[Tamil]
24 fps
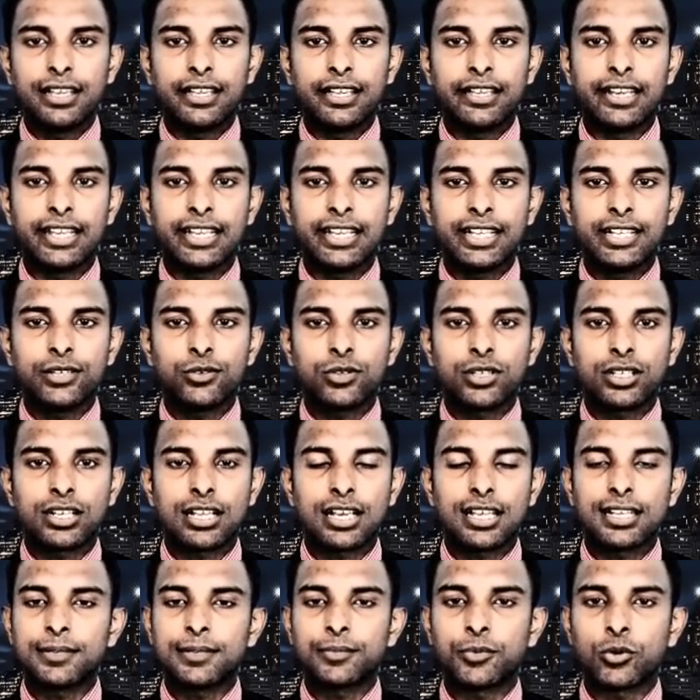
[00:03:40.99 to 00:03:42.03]

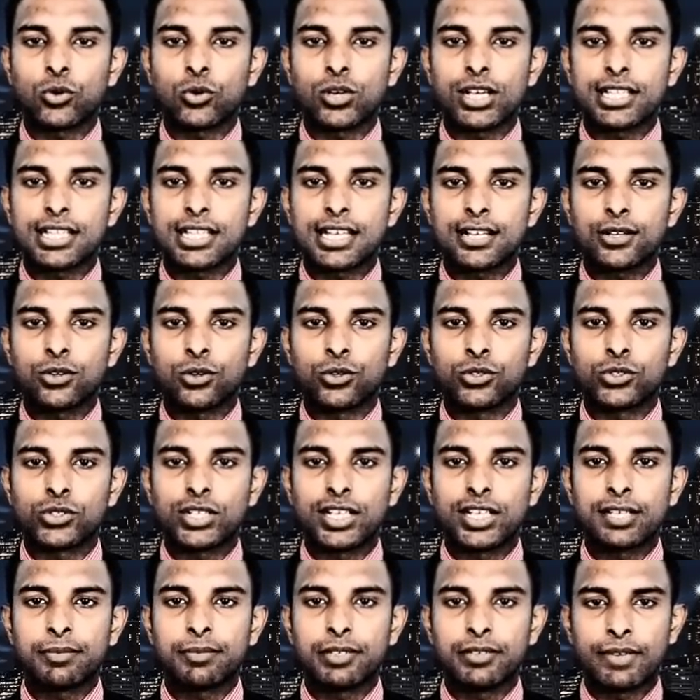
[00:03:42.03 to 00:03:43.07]
இலங்கையுடனான பொருளாதார
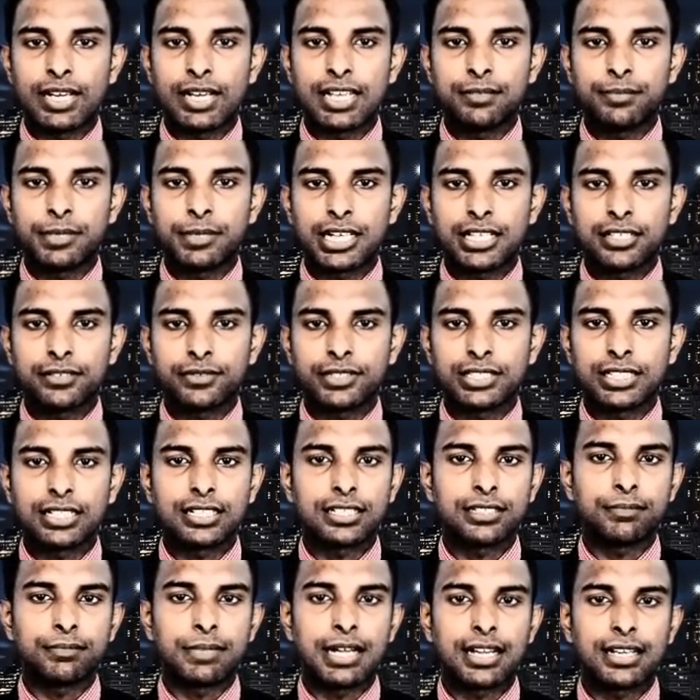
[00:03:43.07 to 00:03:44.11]
ஒத்துழைப்பை
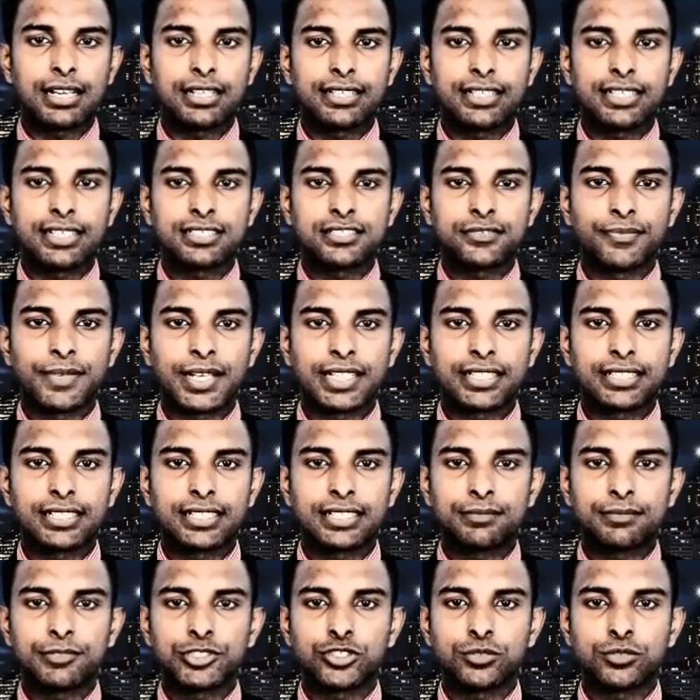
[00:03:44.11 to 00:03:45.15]
வலுப்படுத்துவதற்கு பங்களாதேஷ்
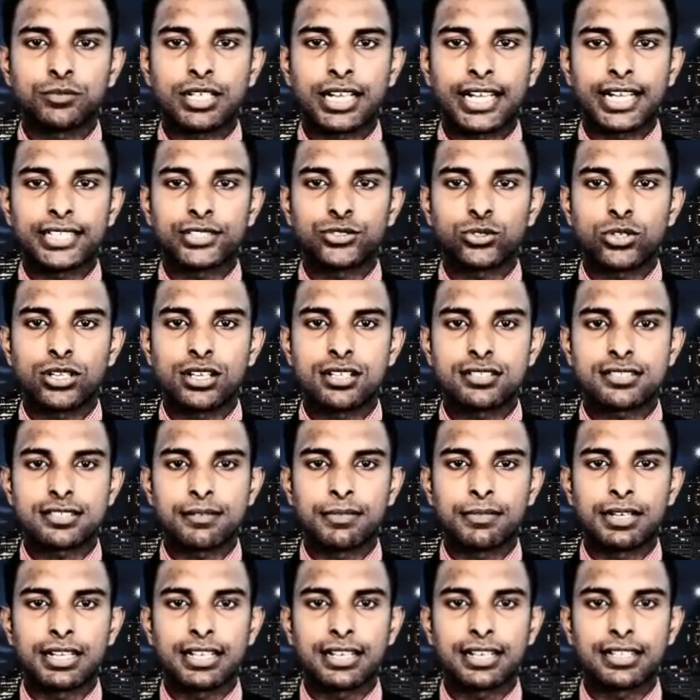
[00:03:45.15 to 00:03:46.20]
வர்த்தக மற்றும் கைத்தொழில்
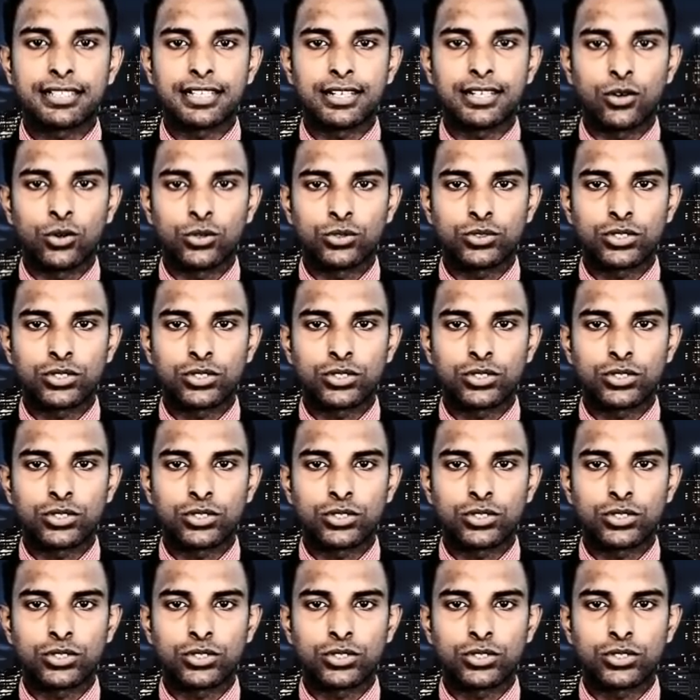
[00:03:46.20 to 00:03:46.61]
சம்மேளனத்தின்